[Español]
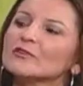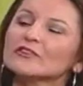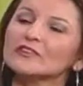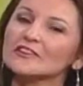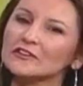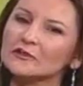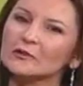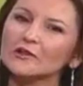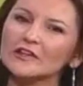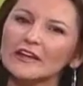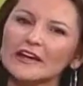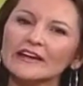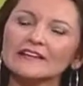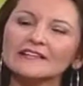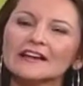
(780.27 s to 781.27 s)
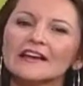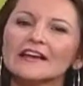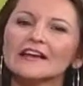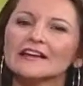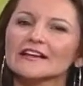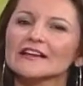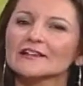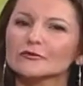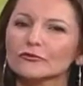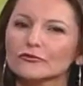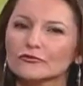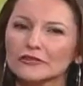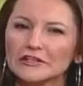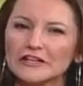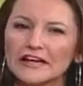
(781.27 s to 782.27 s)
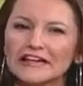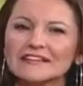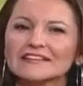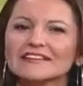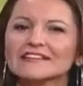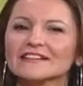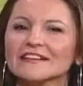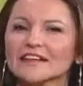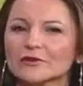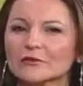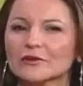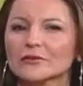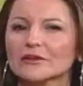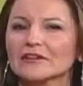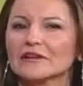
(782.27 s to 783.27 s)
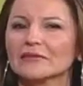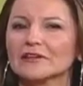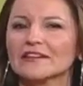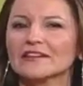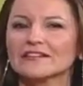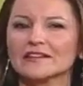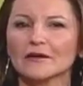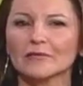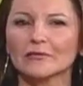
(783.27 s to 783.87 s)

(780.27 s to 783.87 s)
O sea, si tú quieres que tus finanzas y que tu nivel de vida sea